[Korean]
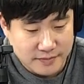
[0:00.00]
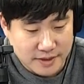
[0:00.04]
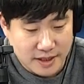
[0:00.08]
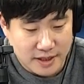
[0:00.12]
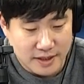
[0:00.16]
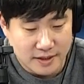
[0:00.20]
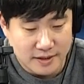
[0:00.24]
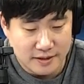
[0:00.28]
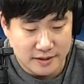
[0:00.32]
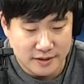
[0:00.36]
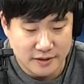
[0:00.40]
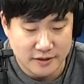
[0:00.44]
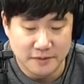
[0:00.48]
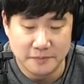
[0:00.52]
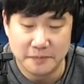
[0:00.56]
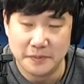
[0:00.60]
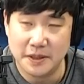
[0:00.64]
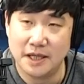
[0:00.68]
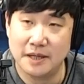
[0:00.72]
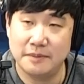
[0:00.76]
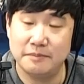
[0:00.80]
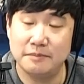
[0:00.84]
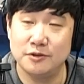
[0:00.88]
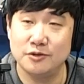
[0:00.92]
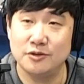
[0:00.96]
이런 말
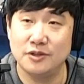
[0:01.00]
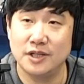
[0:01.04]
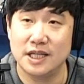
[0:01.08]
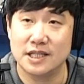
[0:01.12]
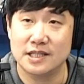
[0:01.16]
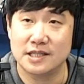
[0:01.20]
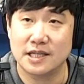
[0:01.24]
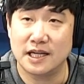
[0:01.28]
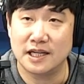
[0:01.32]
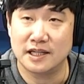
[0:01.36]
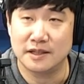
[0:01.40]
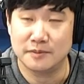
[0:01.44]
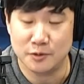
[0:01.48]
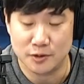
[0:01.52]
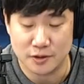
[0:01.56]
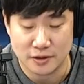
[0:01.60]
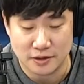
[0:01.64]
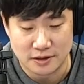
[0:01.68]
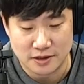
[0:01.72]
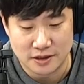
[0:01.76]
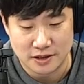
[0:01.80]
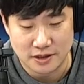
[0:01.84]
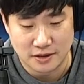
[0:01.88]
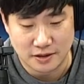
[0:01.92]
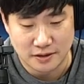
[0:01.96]
한 번도 아직 안
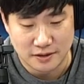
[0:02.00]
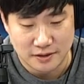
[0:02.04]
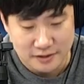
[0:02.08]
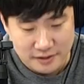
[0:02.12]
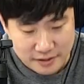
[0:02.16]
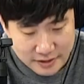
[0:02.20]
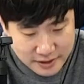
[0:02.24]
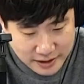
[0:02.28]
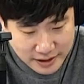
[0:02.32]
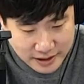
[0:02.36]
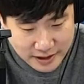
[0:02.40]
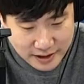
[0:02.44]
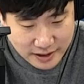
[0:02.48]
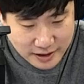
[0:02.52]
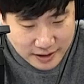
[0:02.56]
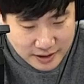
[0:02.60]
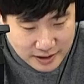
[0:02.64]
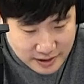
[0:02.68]
해보셨죠 예.